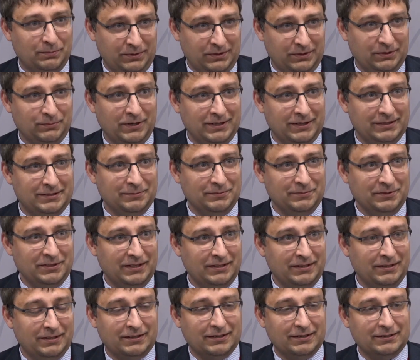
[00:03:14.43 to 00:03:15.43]
Вы понимаете
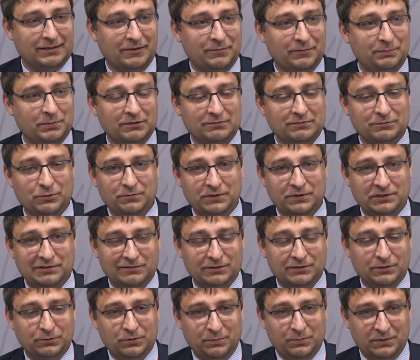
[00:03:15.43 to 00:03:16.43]
меня? Я когда впервые
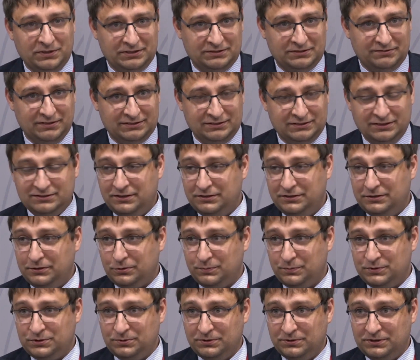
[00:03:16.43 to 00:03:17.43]
увидел документы, связанные с
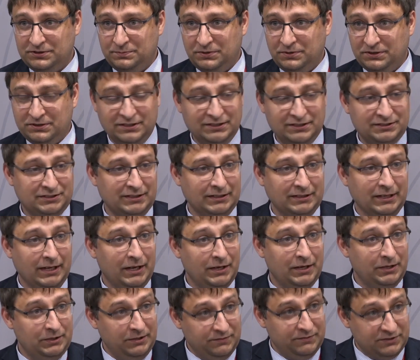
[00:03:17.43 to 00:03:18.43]
антикоррупционной экспертизой,
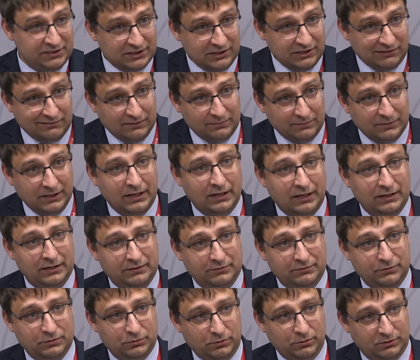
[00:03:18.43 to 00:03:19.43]
не в целом,
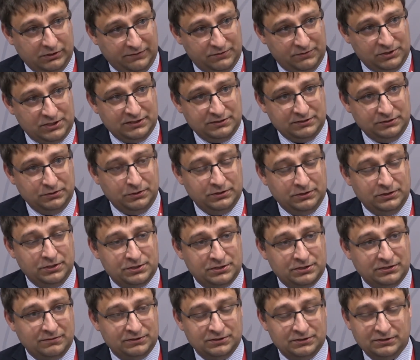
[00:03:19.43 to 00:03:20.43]
я говорю только в части
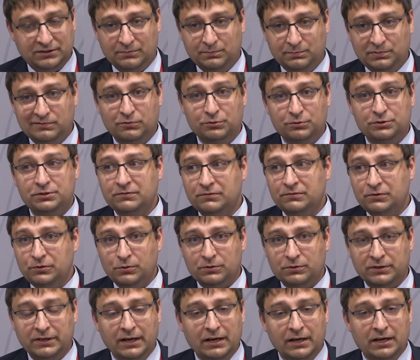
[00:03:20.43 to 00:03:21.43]
юридического языка, был
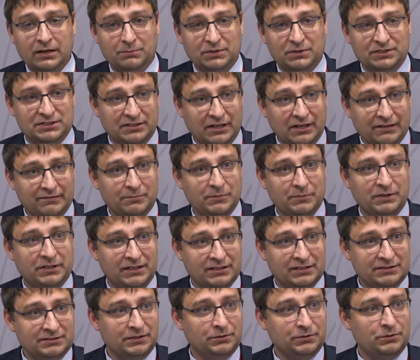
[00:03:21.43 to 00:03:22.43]
удивлен. Мы ставим
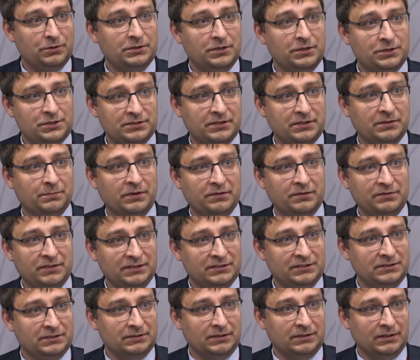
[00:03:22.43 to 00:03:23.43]
крест на юридической
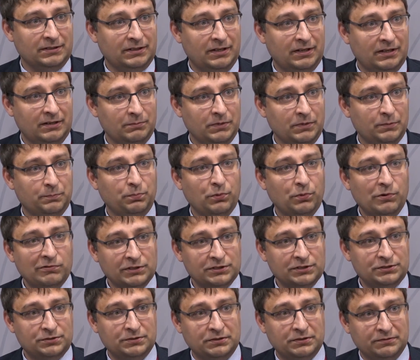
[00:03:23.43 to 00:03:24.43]
профессии тогда. Мы
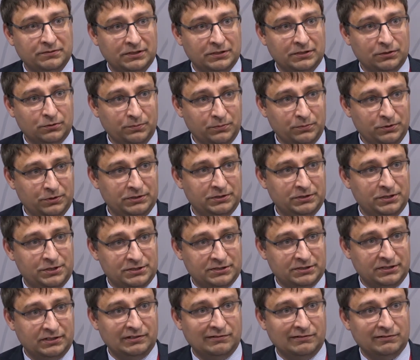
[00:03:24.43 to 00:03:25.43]
полностью нивелируем
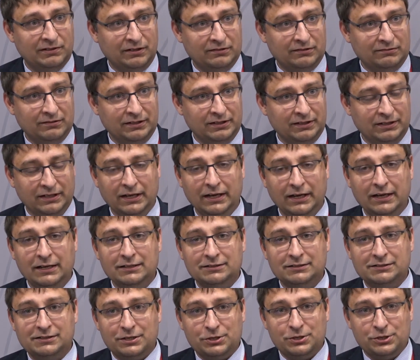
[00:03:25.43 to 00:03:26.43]
юридическое толкование.
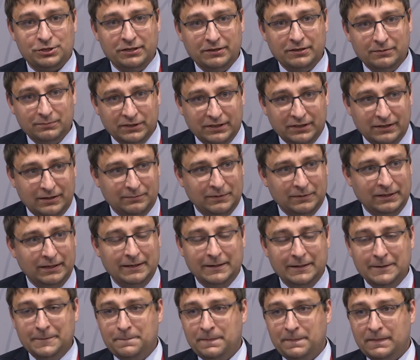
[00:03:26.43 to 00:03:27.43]
Зачем нам
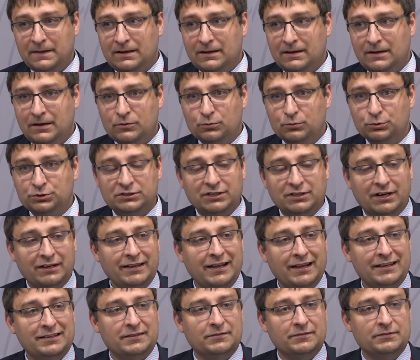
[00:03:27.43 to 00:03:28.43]
э,
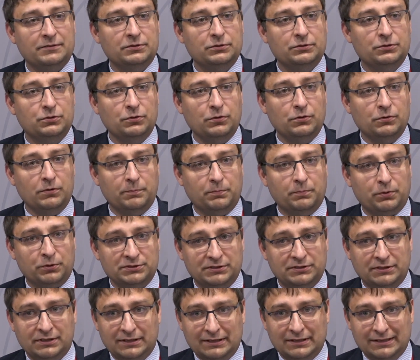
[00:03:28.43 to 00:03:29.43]
устранять до
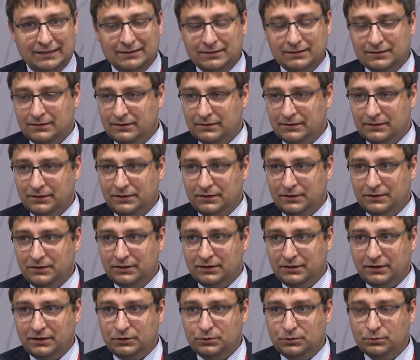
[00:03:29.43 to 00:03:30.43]
просто э,
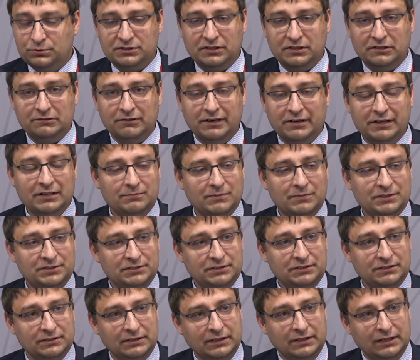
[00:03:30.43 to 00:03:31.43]
некой
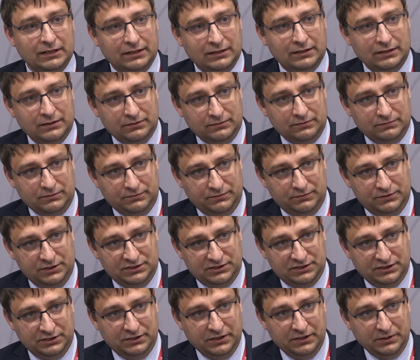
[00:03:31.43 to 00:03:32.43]
неузнаваемости в
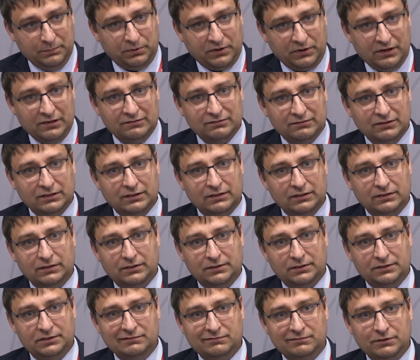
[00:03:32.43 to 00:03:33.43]
языке права,
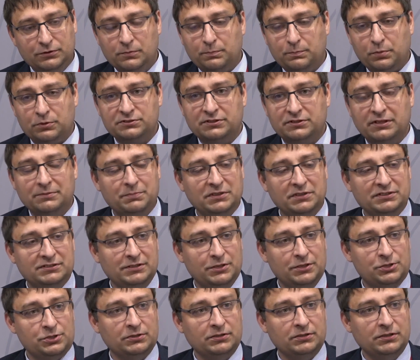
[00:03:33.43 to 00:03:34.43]
э, делая ее просто
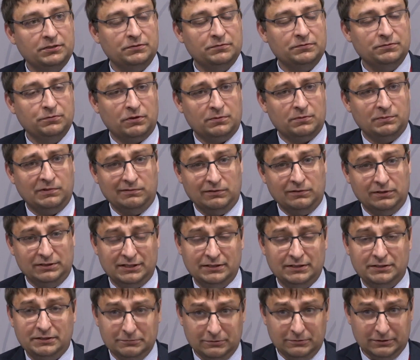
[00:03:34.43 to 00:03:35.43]
обезличенно, эту формулу?
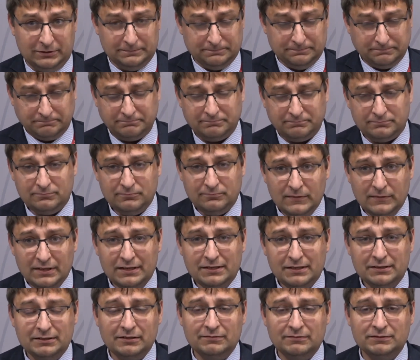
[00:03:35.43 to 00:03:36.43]
Кстати, вот
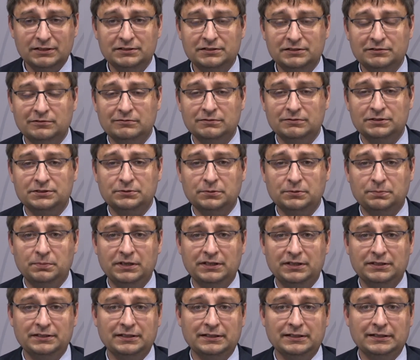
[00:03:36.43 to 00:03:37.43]
я недавно делал
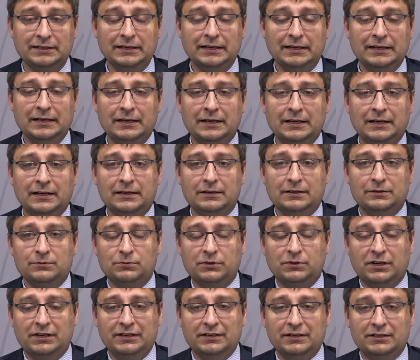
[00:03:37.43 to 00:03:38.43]
выступление
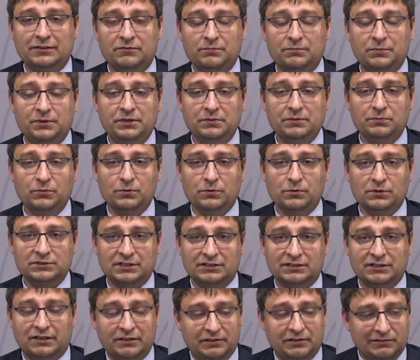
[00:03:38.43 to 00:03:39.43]
у коллег в МГИМО,
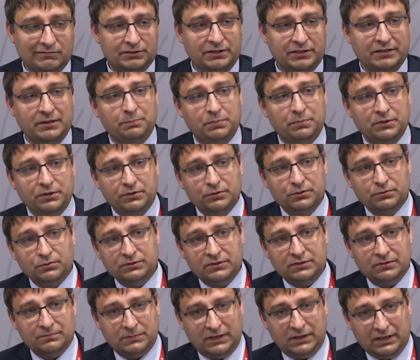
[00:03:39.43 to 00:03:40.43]
затрагивал три
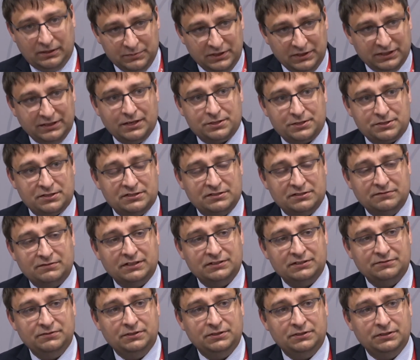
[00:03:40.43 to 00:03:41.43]
периода, как мне кажется, в
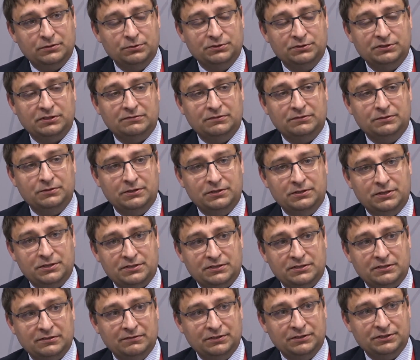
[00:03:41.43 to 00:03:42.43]
развитии русского
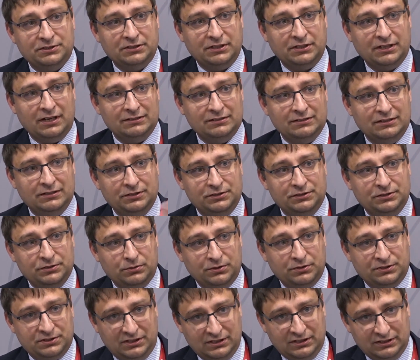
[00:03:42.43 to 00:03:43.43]
юридического языка,
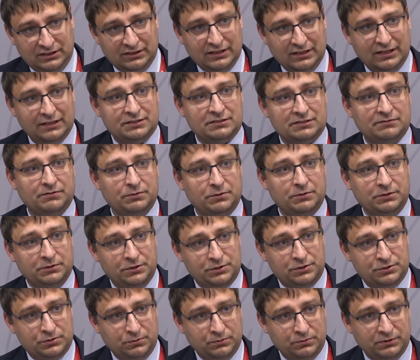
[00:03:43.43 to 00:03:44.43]
анализируя законодательство,
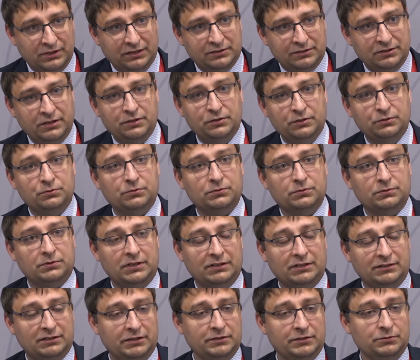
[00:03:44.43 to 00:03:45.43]
юридическую доктрину,
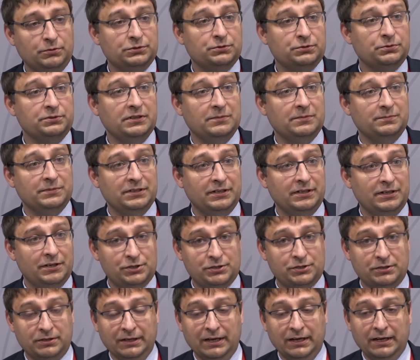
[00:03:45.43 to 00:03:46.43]
доктрину и судебные
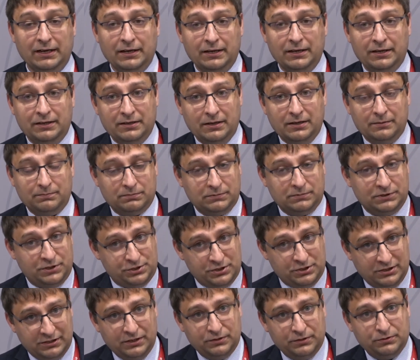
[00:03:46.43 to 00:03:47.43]
речи. И я, к
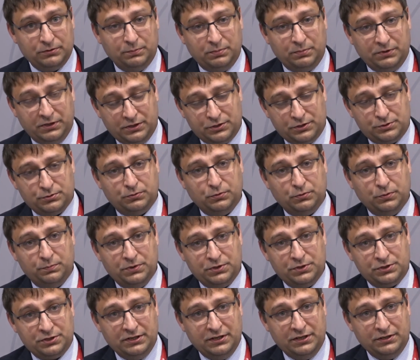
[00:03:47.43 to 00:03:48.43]
сожалению, прихожу к
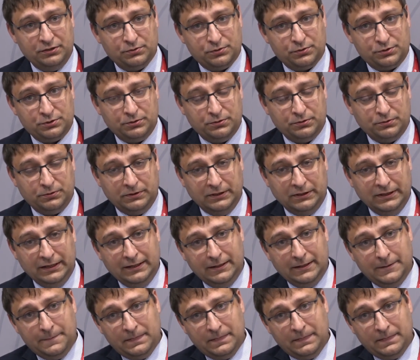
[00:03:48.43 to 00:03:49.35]
убеждению, что